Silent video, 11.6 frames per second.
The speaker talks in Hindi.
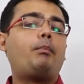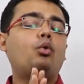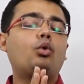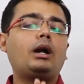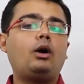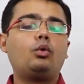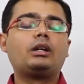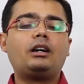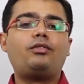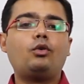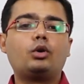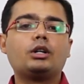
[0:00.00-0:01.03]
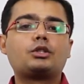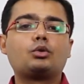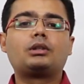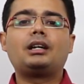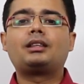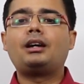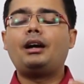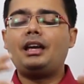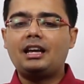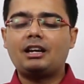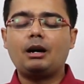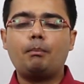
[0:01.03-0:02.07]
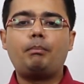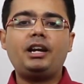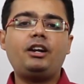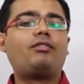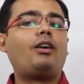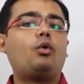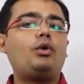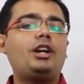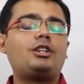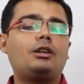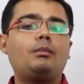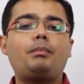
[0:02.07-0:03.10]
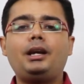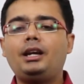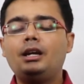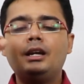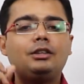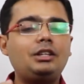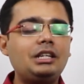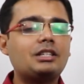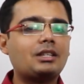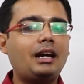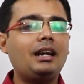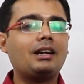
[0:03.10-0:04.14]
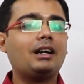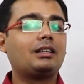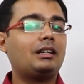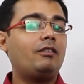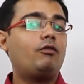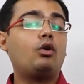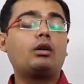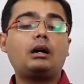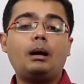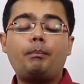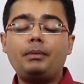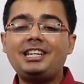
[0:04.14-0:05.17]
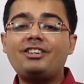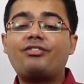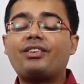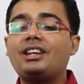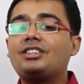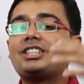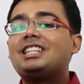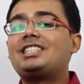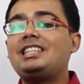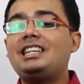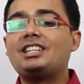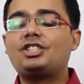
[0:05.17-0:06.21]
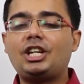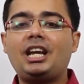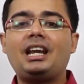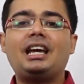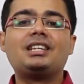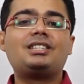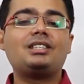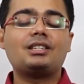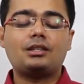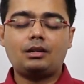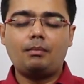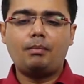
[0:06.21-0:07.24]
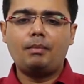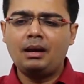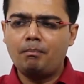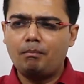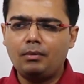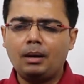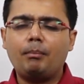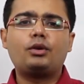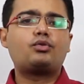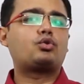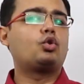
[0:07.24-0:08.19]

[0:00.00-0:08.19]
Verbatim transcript: पूरा उनका फोकस होता था एक कंप्लीट फाउंडेशन पे तीसरा इनका था वो अपनी फ्रेंचाइजी या चेन ऐसी अपने नंबर ऑफ